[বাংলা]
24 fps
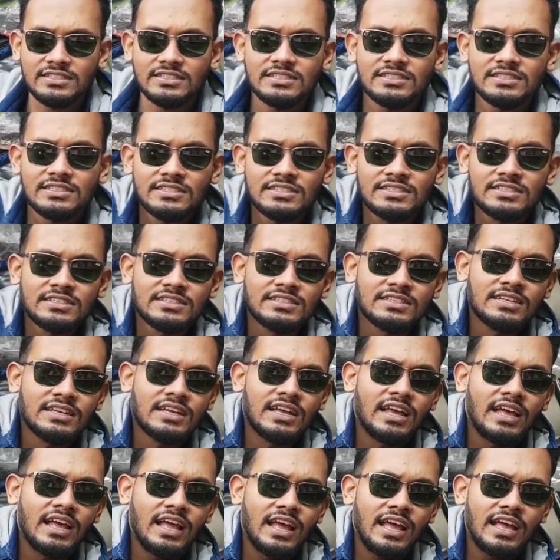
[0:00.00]
এক্স
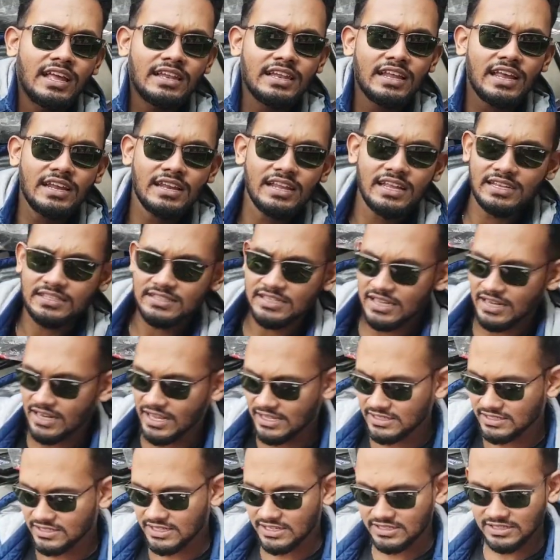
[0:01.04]
এল নাইন এক্স আর
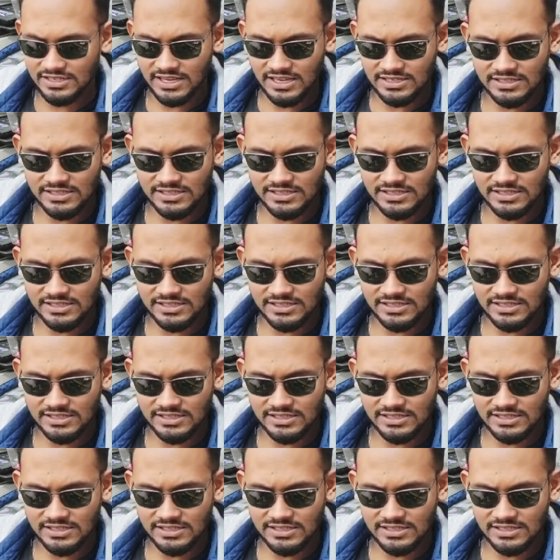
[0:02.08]
এল সিক্স